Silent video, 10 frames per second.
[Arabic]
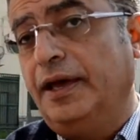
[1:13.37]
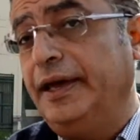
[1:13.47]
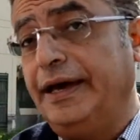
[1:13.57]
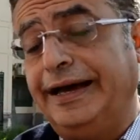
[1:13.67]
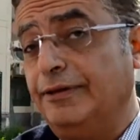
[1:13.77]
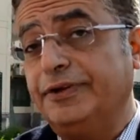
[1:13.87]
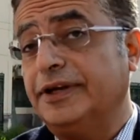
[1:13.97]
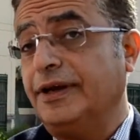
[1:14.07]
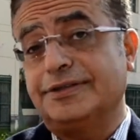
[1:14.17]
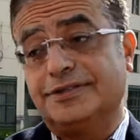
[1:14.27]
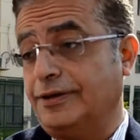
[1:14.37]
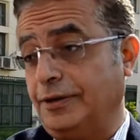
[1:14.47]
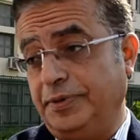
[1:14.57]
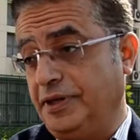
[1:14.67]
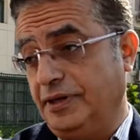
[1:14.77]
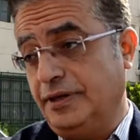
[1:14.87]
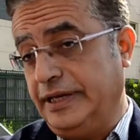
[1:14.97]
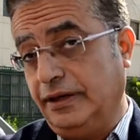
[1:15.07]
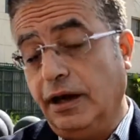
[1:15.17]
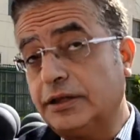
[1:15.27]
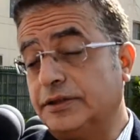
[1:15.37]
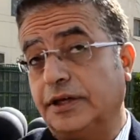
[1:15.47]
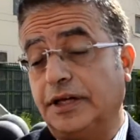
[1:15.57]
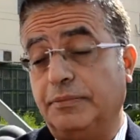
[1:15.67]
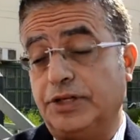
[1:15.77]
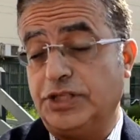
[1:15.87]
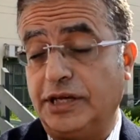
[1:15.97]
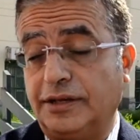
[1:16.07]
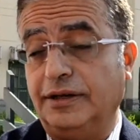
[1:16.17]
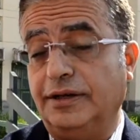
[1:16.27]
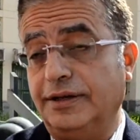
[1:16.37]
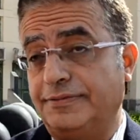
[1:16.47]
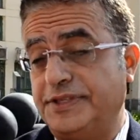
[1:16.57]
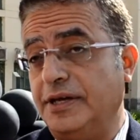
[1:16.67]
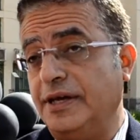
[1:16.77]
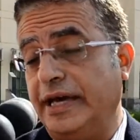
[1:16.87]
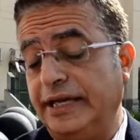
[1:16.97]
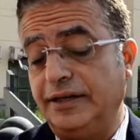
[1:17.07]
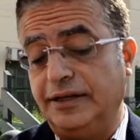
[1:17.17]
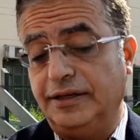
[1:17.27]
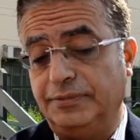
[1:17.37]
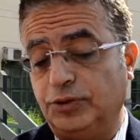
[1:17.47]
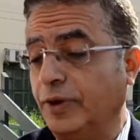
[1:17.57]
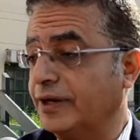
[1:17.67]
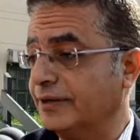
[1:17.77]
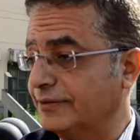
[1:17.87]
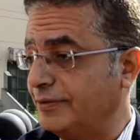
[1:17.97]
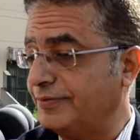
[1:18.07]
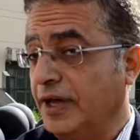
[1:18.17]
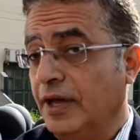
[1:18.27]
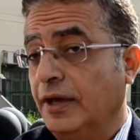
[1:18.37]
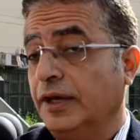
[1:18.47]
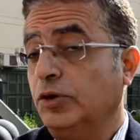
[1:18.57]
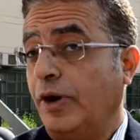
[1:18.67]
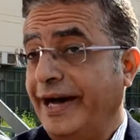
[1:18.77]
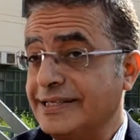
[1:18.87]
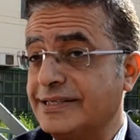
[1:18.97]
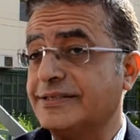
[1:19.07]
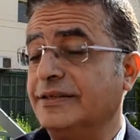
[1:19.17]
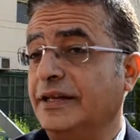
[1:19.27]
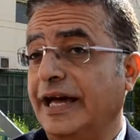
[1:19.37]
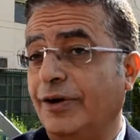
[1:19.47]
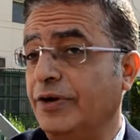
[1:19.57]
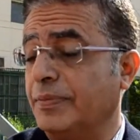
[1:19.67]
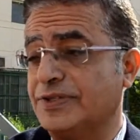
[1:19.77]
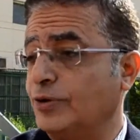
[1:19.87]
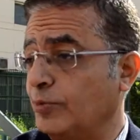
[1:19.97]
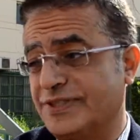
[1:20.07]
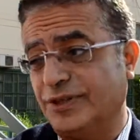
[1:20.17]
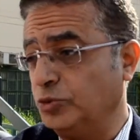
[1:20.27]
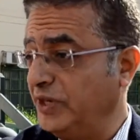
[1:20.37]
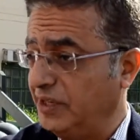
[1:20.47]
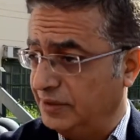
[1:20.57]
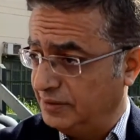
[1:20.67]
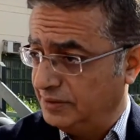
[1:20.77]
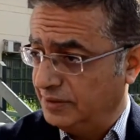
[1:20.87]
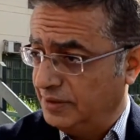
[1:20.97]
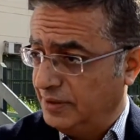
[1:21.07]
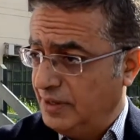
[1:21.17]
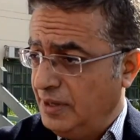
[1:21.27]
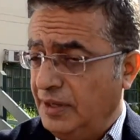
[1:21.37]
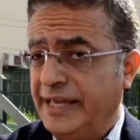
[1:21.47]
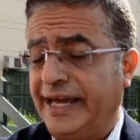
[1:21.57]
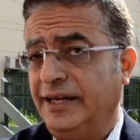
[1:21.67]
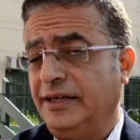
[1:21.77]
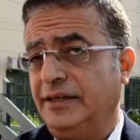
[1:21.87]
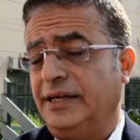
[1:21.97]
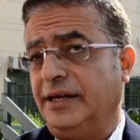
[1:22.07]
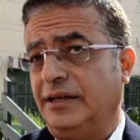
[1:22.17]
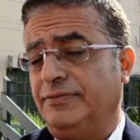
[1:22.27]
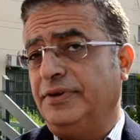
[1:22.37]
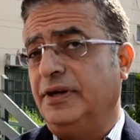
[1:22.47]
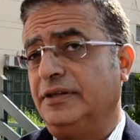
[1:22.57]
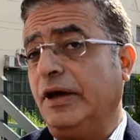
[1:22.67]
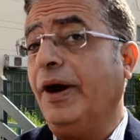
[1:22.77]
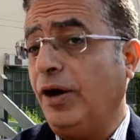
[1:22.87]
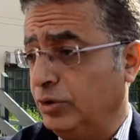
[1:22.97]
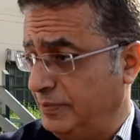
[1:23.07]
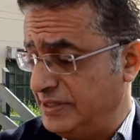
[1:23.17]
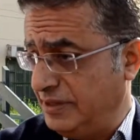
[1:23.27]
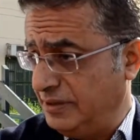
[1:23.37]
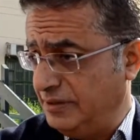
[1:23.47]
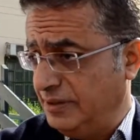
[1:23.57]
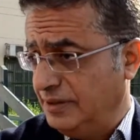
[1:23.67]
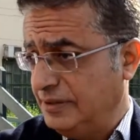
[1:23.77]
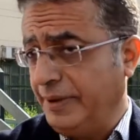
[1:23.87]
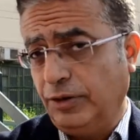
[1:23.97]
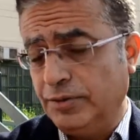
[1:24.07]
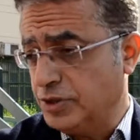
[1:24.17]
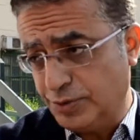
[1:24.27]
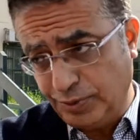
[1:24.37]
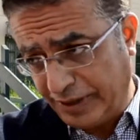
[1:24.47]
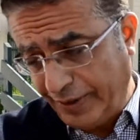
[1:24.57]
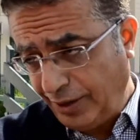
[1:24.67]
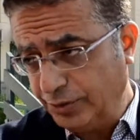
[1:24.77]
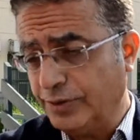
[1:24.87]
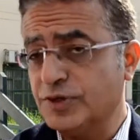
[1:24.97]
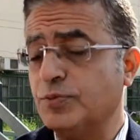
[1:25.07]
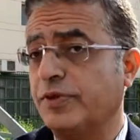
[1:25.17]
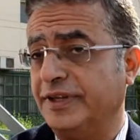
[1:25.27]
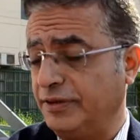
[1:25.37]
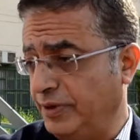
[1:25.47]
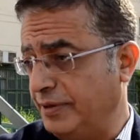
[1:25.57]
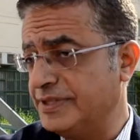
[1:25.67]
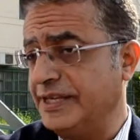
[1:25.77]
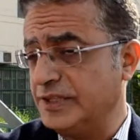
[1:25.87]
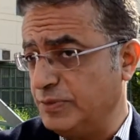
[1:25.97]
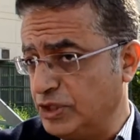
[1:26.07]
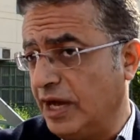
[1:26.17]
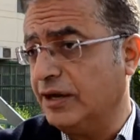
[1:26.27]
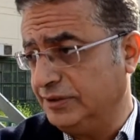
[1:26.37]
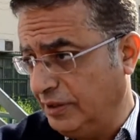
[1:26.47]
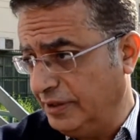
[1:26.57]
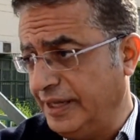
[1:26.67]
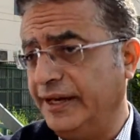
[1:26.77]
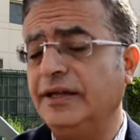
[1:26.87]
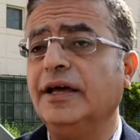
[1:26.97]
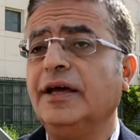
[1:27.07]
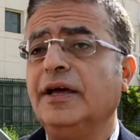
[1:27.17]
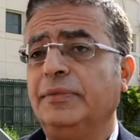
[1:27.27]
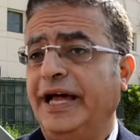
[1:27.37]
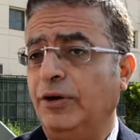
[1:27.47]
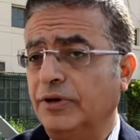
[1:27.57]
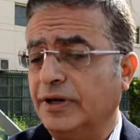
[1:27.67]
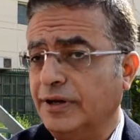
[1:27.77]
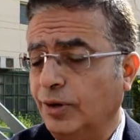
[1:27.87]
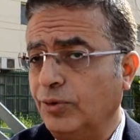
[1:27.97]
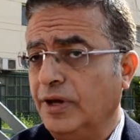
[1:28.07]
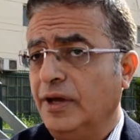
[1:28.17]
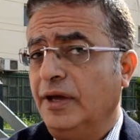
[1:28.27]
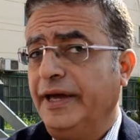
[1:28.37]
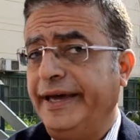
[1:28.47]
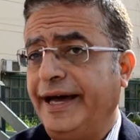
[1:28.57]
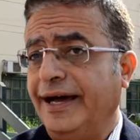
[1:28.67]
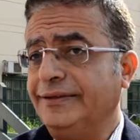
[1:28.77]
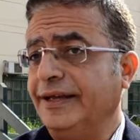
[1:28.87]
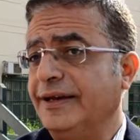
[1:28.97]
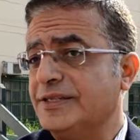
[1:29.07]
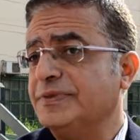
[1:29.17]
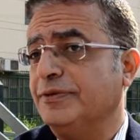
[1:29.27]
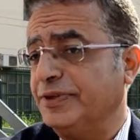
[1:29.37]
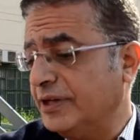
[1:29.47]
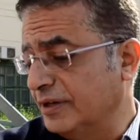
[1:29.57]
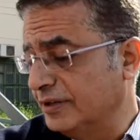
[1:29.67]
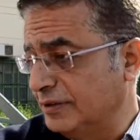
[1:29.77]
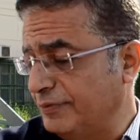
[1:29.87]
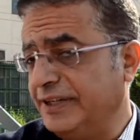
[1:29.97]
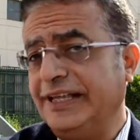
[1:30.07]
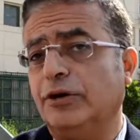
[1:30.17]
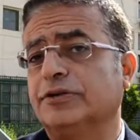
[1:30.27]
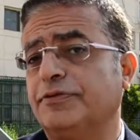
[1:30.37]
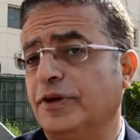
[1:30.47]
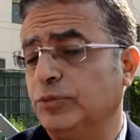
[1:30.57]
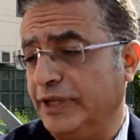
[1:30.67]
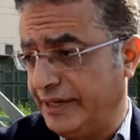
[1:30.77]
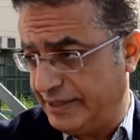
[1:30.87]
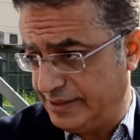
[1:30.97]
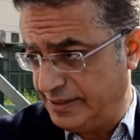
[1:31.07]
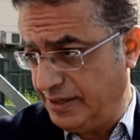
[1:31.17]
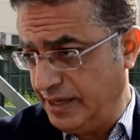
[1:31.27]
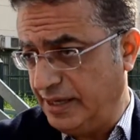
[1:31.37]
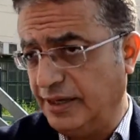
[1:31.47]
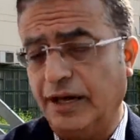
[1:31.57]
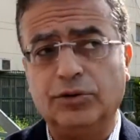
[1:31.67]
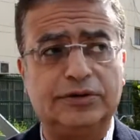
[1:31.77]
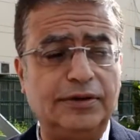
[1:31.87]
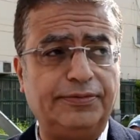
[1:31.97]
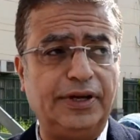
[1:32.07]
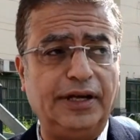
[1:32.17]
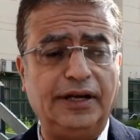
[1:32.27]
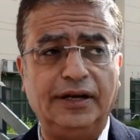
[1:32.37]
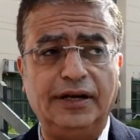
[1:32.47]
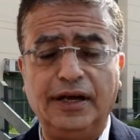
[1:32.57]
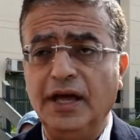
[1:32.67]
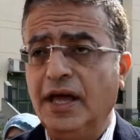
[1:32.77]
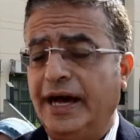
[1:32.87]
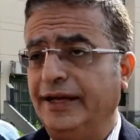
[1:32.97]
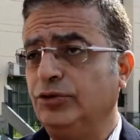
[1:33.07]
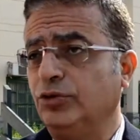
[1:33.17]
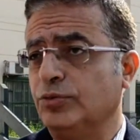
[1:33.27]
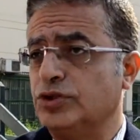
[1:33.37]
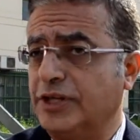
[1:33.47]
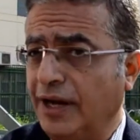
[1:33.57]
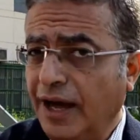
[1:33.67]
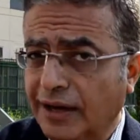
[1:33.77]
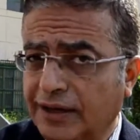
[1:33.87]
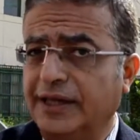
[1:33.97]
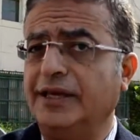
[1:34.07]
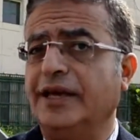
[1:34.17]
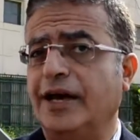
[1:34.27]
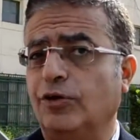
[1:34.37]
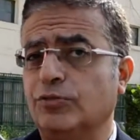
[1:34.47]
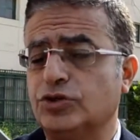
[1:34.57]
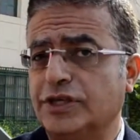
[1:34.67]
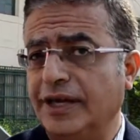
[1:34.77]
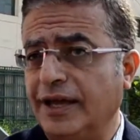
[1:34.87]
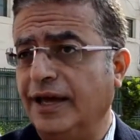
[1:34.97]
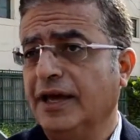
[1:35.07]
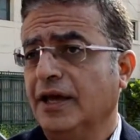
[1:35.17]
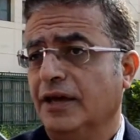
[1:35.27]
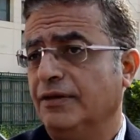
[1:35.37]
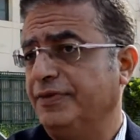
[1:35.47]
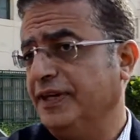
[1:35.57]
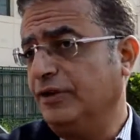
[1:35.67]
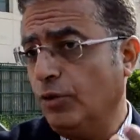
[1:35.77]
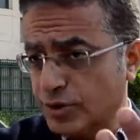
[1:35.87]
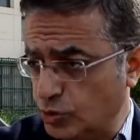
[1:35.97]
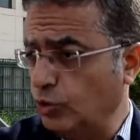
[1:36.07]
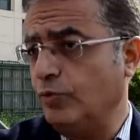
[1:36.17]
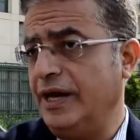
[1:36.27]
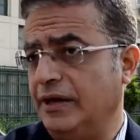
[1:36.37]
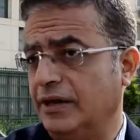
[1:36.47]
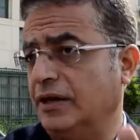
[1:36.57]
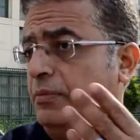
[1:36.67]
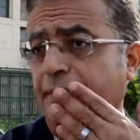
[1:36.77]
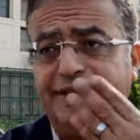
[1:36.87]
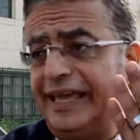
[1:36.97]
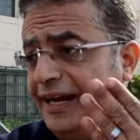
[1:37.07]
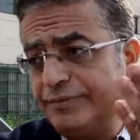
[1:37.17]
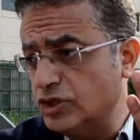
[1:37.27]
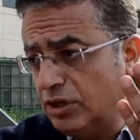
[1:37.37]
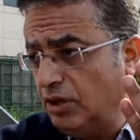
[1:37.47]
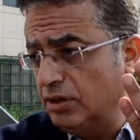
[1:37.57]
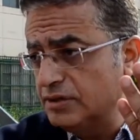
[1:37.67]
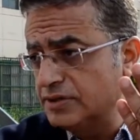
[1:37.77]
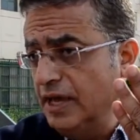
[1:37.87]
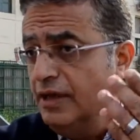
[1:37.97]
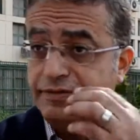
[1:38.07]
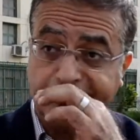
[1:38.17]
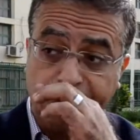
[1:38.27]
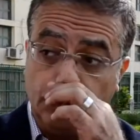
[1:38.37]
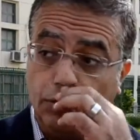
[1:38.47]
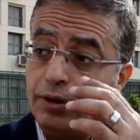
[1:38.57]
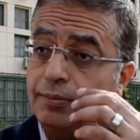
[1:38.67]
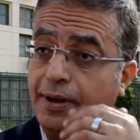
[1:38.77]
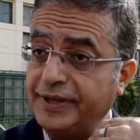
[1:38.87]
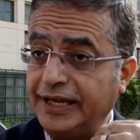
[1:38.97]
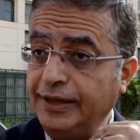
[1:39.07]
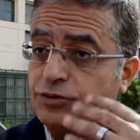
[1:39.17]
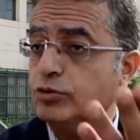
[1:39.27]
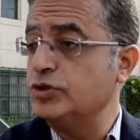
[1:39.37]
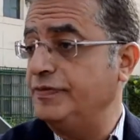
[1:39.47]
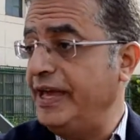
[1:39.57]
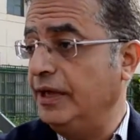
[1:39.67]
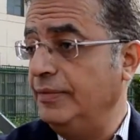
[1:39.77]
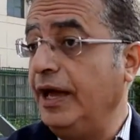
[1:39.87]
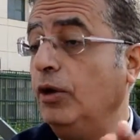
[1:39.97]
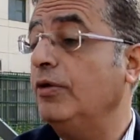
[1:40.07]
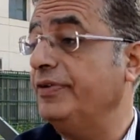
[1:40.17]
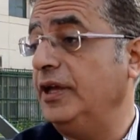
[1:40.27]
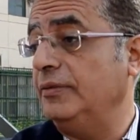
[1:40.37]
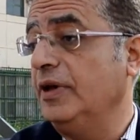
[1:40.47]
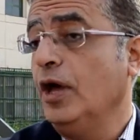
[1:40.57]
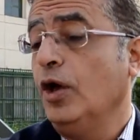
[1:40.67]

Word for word: آه على فكره هتستغربي يعني اكتر المشاكل النفسيه اللي بتواجه الطفل انه حاسس ان اللي حواليه بصله بصه دونيه يعني يعني في التوحد مثلا طبعا هو مش اسمه التوحد هو اسمه الذاتويه بس ده اسم شاع خطا يعني بنحاول نغيره آه، حتى الناس بتفتكر ان الطفل ده او الطفل المتاخر ذهنيا او الطفل اللي عنده مشكله حركيه او مشكله في تواصله مع الاخرين ما بيتكلمش خالص فاكرين ان هو ما بيتكلمش ومش فاهم لا هو فاهم